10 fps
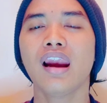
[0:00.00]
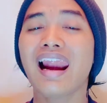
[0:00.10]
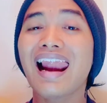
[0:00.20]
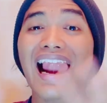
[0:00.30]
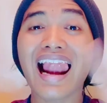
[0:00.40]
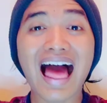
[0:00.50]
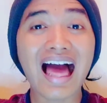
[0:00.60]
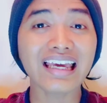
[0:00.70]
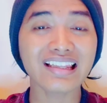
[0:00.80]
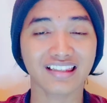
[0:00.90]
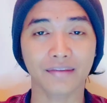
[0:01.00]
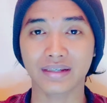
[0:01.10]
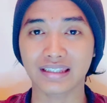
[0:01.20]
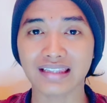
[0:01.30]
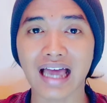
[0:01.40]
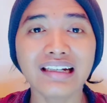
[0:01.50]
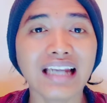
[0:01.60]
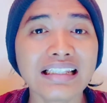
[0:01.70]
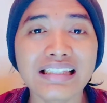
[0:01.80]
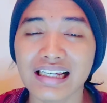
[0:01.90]
Langit semesta
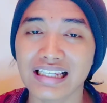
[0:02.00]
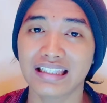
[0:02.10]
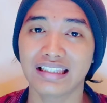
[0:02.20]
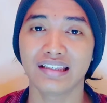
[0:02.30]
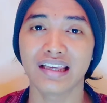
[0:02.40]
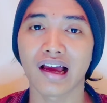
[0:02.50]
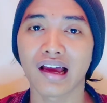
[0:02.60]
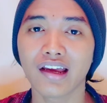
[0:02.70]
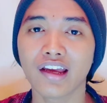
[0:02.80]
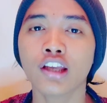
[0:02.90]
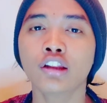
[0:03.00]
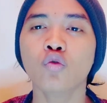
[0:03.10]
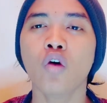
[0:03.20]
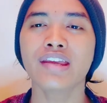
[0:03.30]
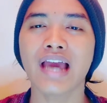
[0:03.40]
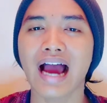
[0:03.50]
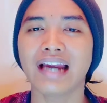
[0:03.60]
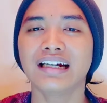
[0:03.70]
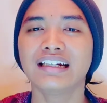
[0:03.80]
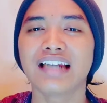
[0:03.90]
dan seisinya itu hanya
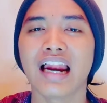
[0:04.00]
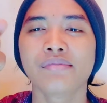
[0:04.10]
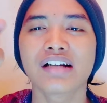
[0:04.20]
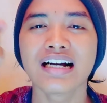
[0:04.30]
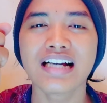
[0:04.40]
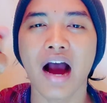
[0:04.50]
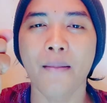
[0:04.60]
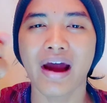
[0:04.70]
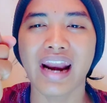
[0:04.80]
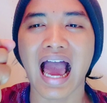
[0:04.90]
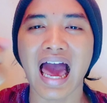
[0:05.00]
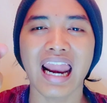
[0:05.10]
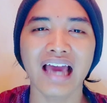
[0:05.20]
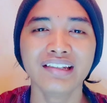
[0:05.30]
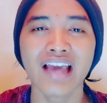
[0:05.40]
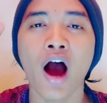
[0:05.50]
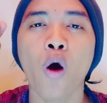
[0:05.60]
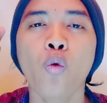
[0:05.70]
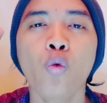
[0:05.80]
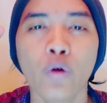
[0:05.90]
ada di dalam genggaman Allah
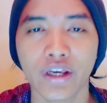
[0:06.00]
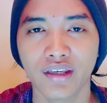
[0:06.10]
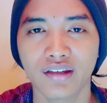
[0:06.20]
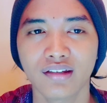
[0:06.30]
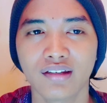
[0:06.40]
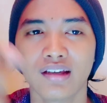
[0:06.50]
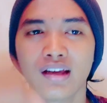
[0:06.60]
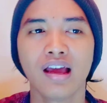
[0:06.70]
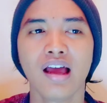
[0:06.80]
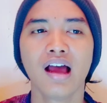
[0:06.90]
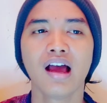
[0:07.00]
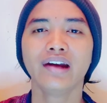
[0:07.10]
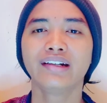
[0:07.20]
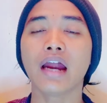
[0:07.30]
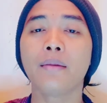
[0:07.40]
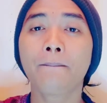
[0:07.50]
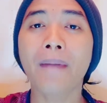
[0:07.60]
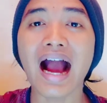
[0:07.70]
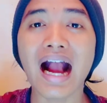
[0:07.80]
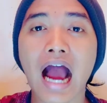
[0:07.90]
Yahweh. Dan
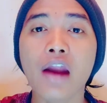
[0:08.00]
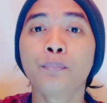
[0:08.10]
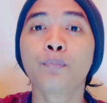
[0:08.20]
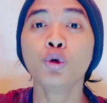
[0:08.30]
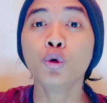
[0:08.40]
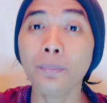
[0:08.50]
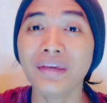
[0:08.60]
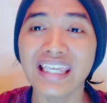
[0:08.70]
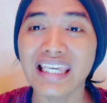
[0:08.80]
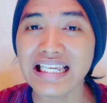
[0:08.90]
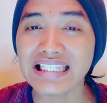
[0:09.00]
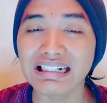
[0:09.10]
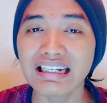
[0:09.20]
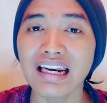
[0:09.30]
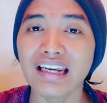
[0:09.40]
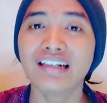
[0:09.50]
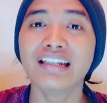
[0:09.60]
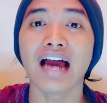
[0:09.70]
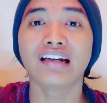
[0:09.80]
bahkan bumi ini sendiri di